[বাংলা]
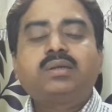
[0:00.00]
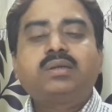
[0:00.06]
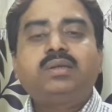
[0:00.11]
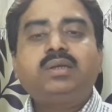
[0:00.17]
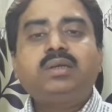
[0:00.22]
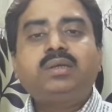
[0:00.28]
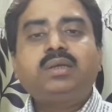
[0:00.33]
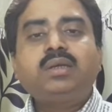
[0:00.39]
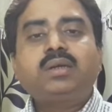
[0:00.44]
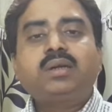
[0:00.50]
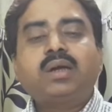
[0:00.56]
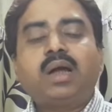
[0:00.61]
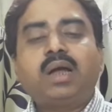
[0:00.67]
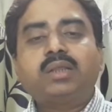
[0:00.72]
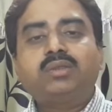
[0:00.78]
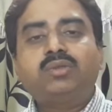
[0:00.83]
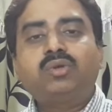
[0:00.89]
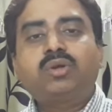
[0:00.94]
কি কি
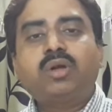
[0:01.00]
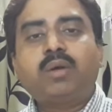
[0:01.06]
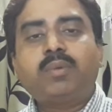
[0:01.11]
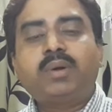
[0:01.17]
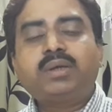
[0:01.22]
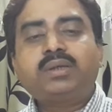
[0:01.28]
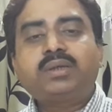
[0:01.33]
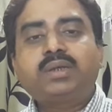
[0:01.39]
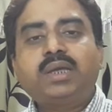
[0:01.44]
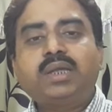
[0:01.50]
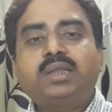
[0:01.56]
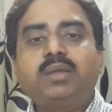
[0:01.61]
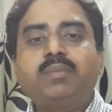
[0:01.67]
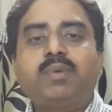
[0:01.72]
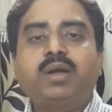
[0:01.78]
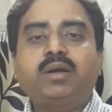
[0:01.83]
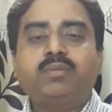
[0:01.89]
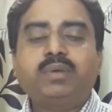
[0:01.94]
খাদ্য খাবার
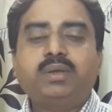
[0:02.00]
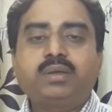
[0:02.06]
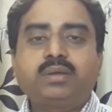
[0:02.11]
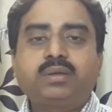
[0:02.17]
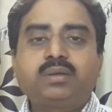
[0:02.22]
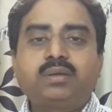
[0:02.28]
খেতে পারবে